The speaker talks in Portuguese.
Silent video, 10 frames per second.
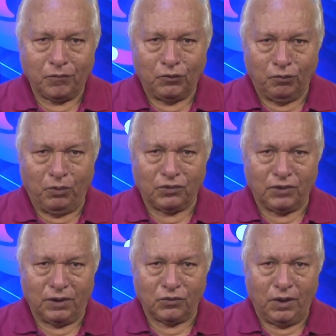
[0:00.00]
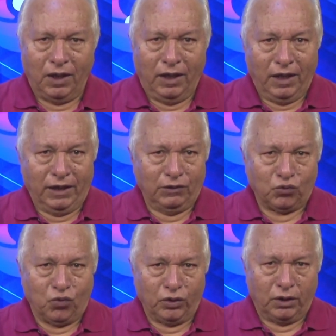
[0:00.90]
Do bom senso. Ela
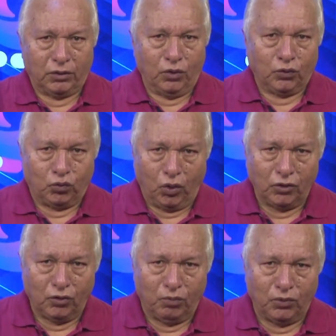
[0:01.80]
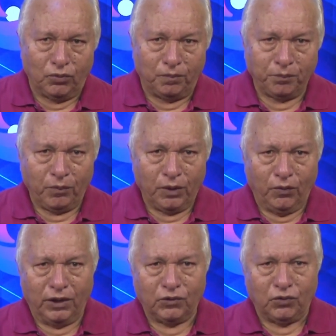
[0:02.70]
descontentou todo mundo,
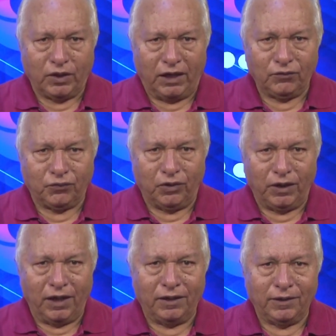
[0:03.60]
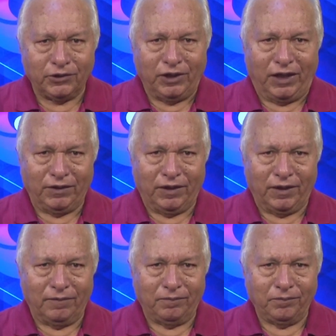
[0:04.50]
o resultado foi a
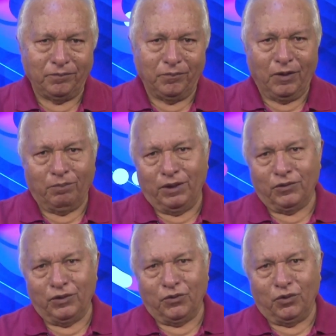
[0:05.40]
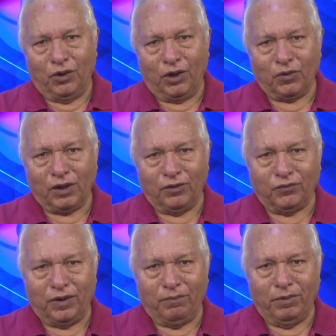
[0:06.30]
geladeira. Prejudicou logo quem? O
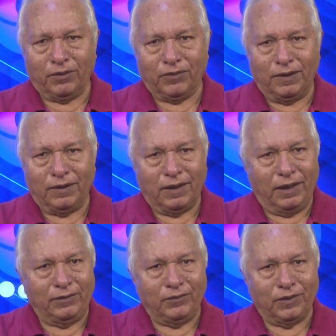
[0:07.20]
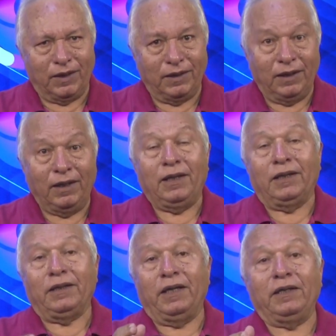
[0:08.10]
Flamengo, né? Aí não dá, né?
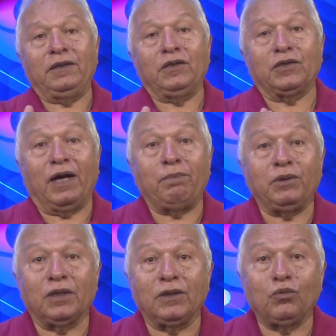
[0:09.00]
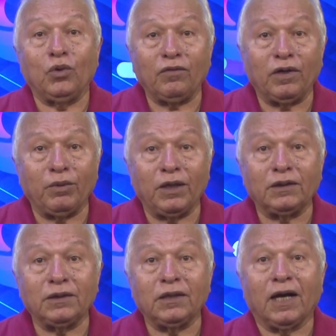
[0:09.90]
E Edna está apitando
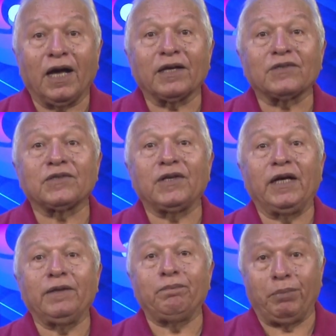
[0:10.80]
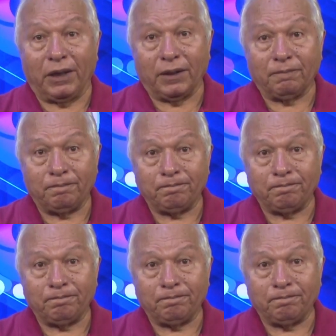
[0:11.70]
novamente a Série B.